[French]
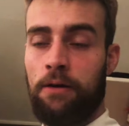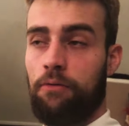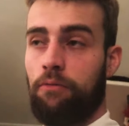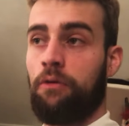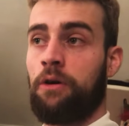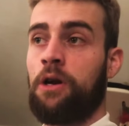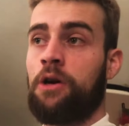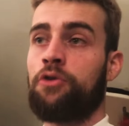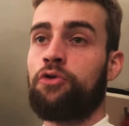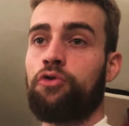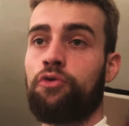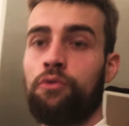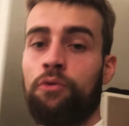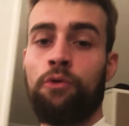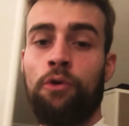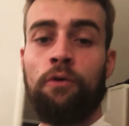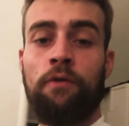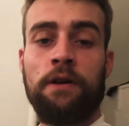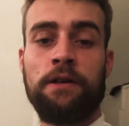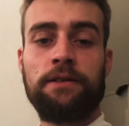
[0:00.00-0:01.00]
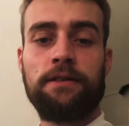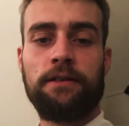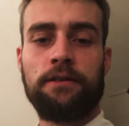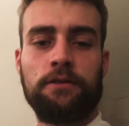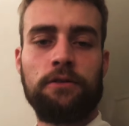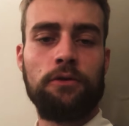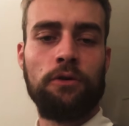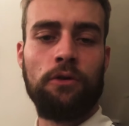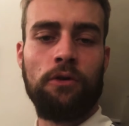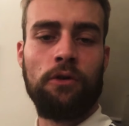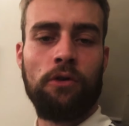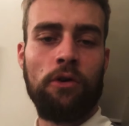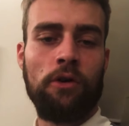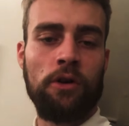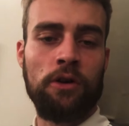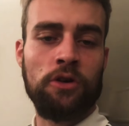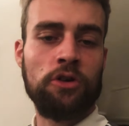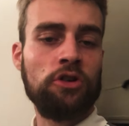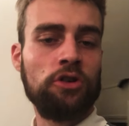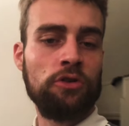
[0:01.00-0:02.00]
Voilà, je suis level 500
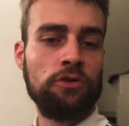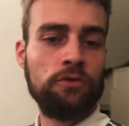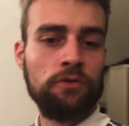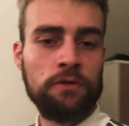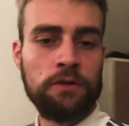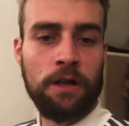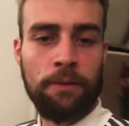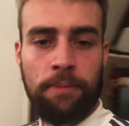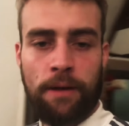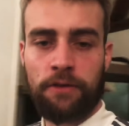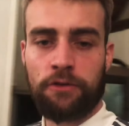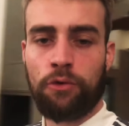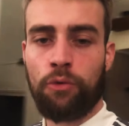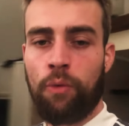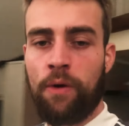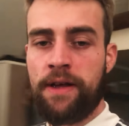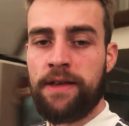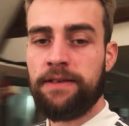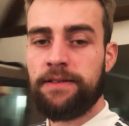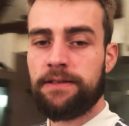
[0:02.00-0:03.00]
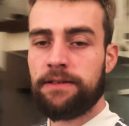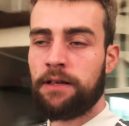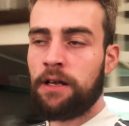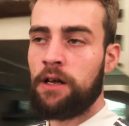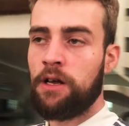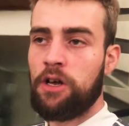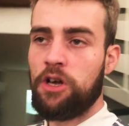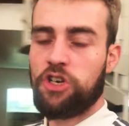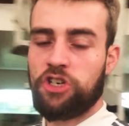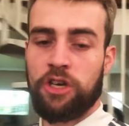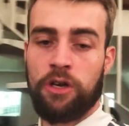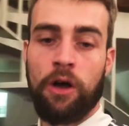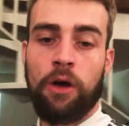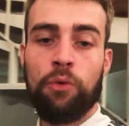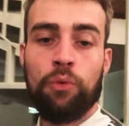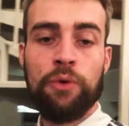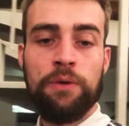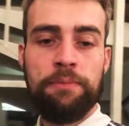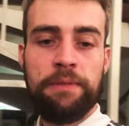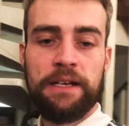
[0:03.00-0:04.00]
et j'utilise la perso Waze. J'ai à
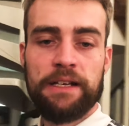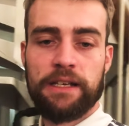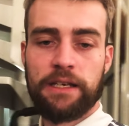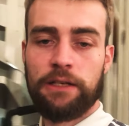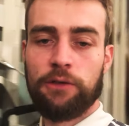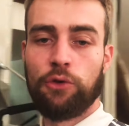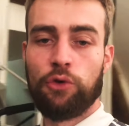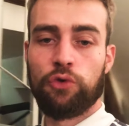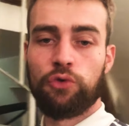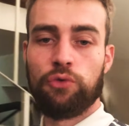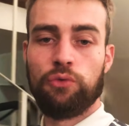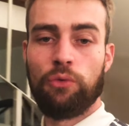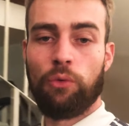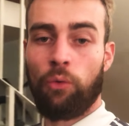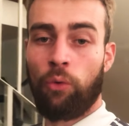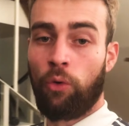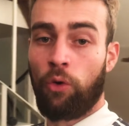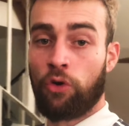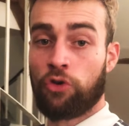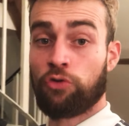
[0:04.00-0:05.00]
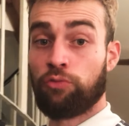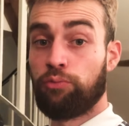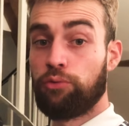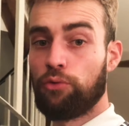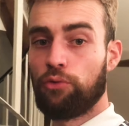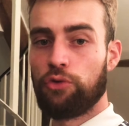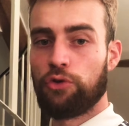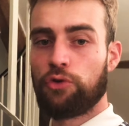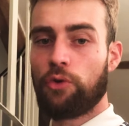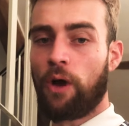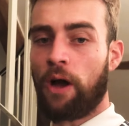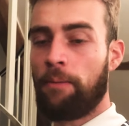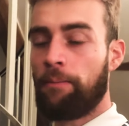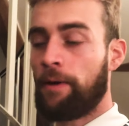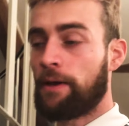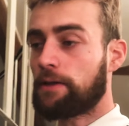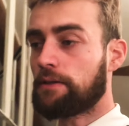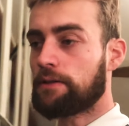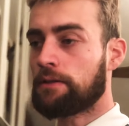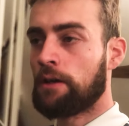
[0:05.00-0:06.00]
8000 kills dessus. On rage beaucoup sur
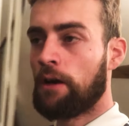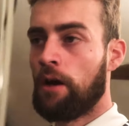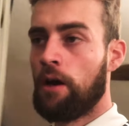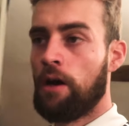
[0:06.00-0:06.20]
Apex.